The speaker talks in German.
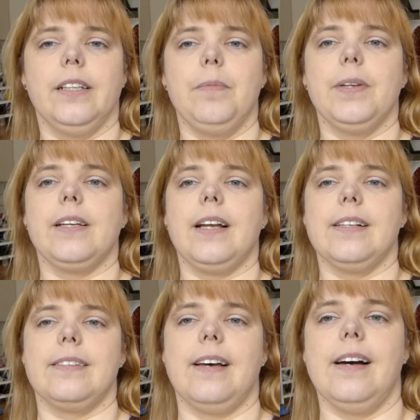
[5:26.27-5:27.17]
der mir dann
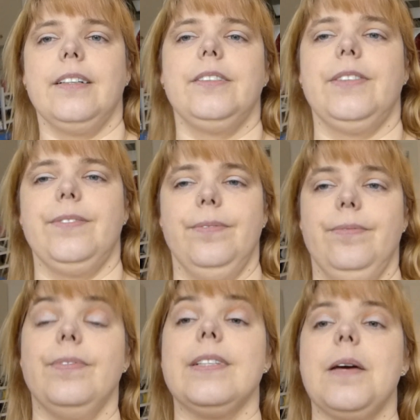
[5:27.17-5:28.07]
halt sagt,
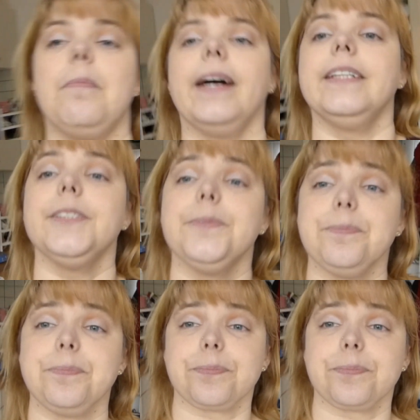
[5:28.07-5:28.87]
was er meint,